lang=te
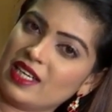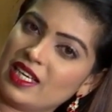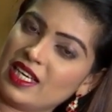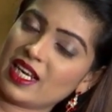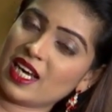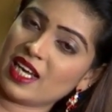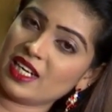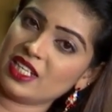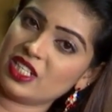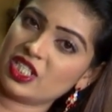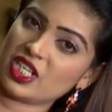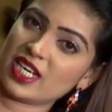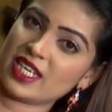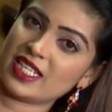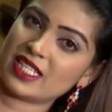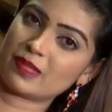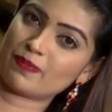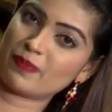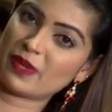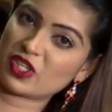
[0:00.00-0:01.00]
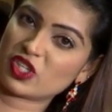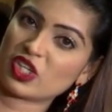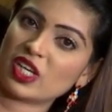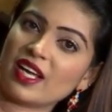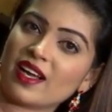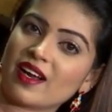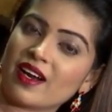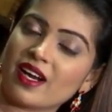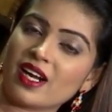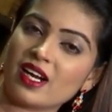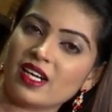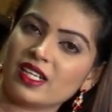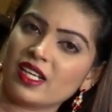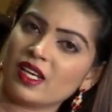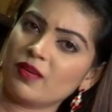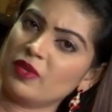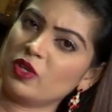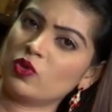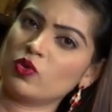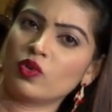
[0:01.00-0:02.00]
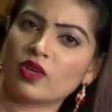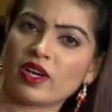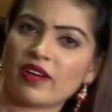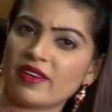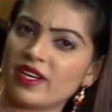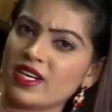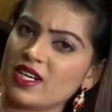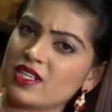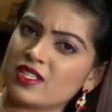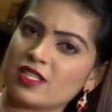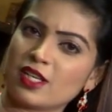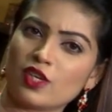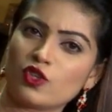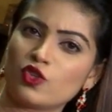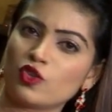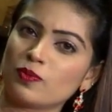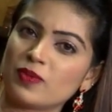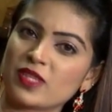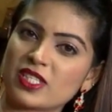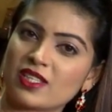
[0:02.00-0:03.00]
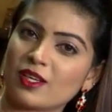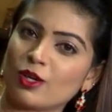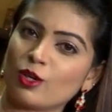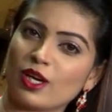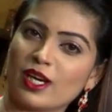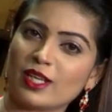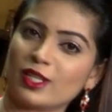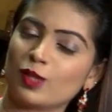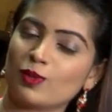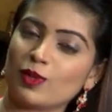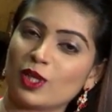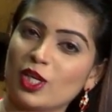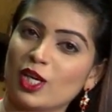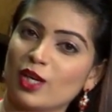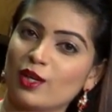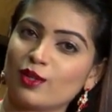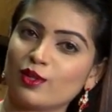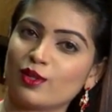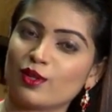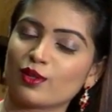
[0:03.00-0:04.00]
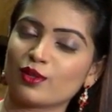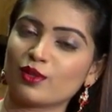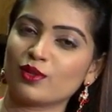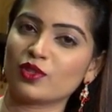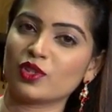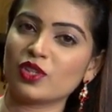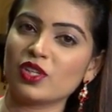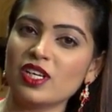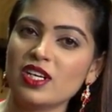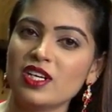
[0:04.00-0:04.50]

ఇరానీ ఛాయ్ స్పెషల్ ఎక్కడ అంటే మీకు ఎవరైనా సరే చూపిస్తారు హైదరాబాద్లో ఎక్కడ దొరుకుతుందో